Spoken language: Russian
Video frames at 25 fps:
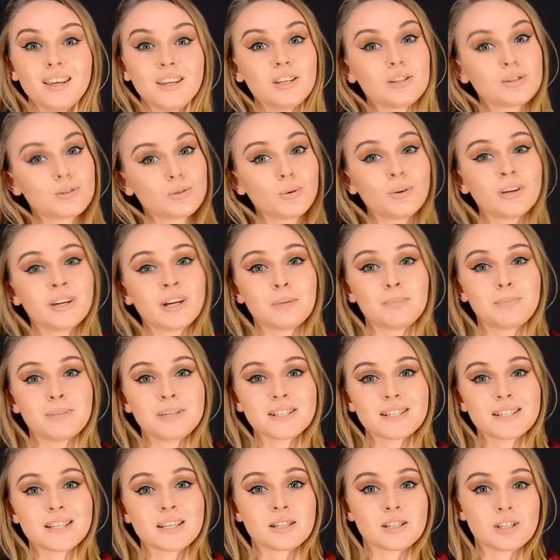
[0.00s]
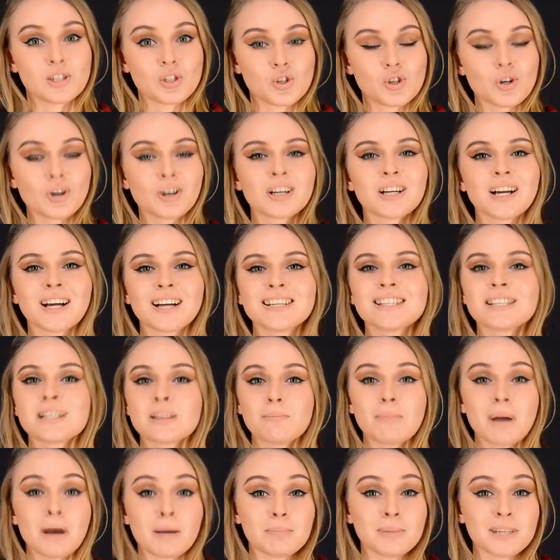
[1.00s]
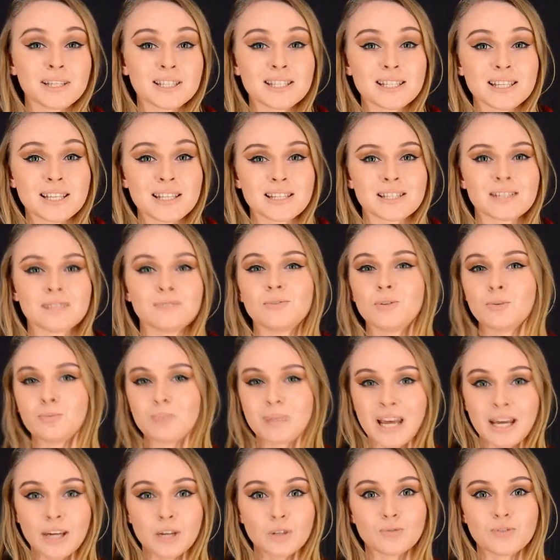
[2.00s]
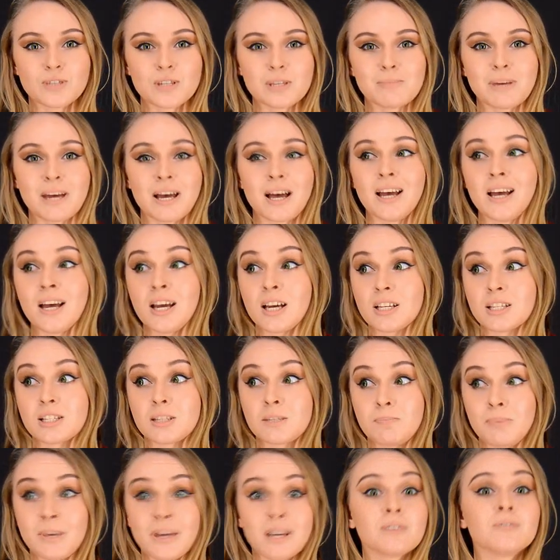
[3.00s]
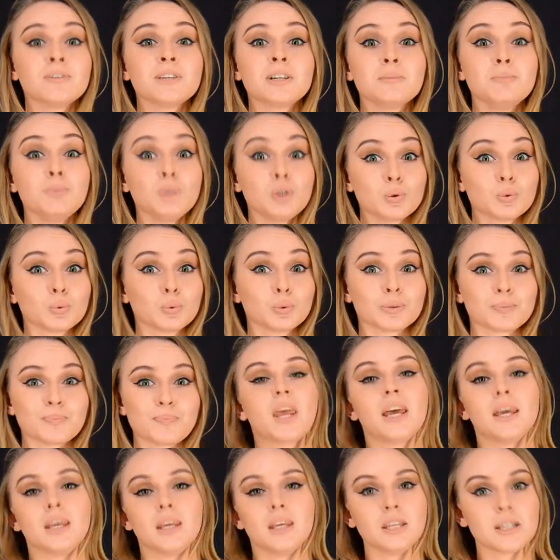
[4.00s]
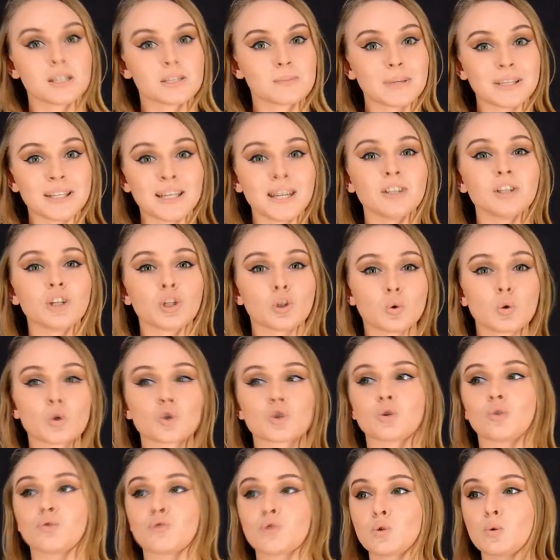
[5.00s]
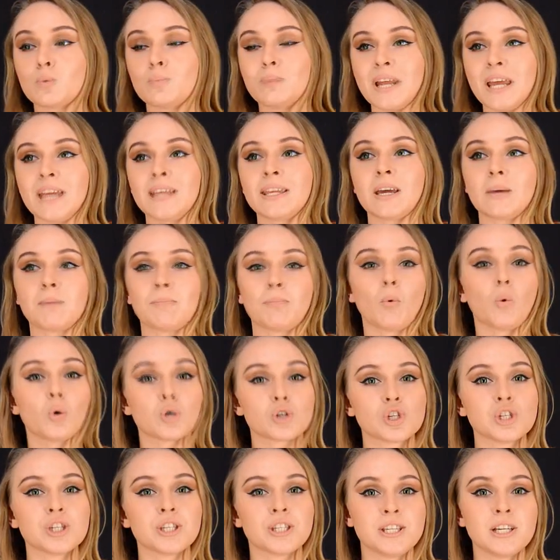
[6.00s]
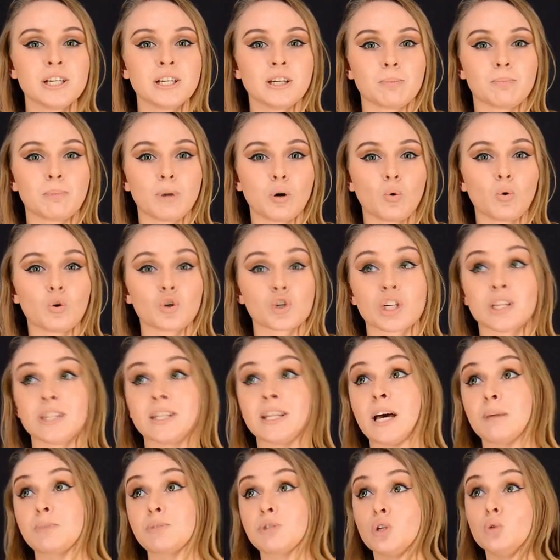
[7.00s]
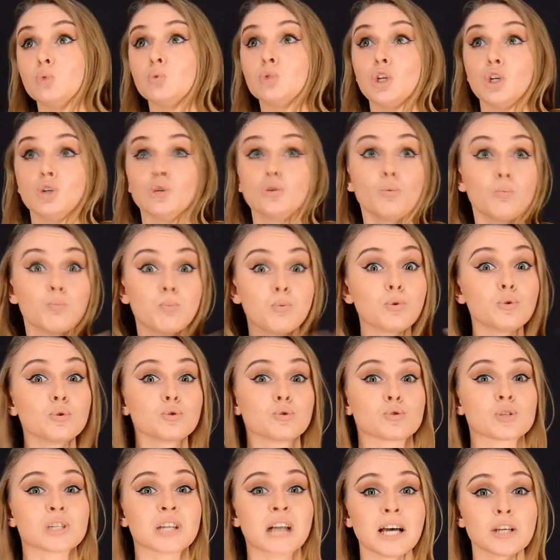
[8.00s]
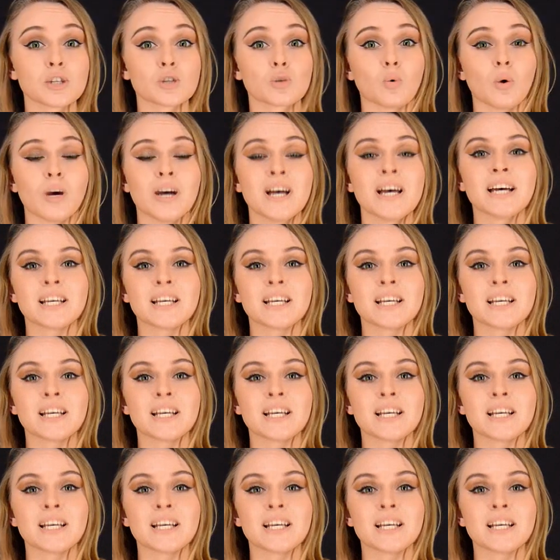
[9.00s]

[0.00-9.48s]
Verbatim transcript: История принцессы Чоп, как и сама принцесса, влюбляют в себя с первых минут. И несмотря на то, что вступление очень сильно похоже на абсолютно любую сказку,